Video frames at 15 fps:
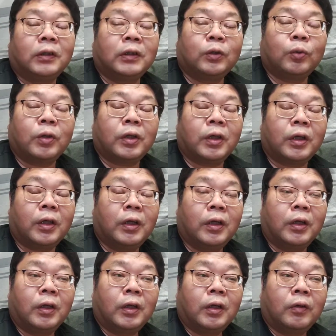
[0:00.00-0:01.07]
でそれで
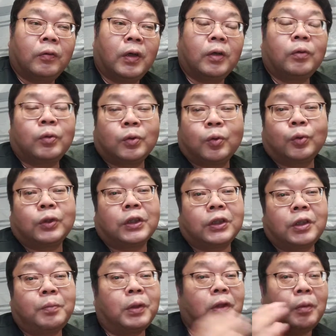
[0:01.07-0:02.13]
ファイルを操
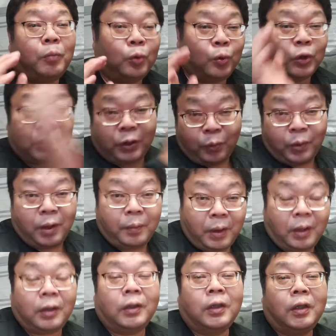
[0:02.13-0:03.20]
作してまた戻しておけ
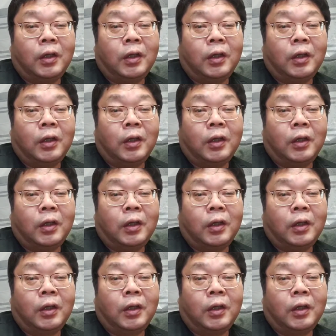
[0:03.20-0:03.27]
ば、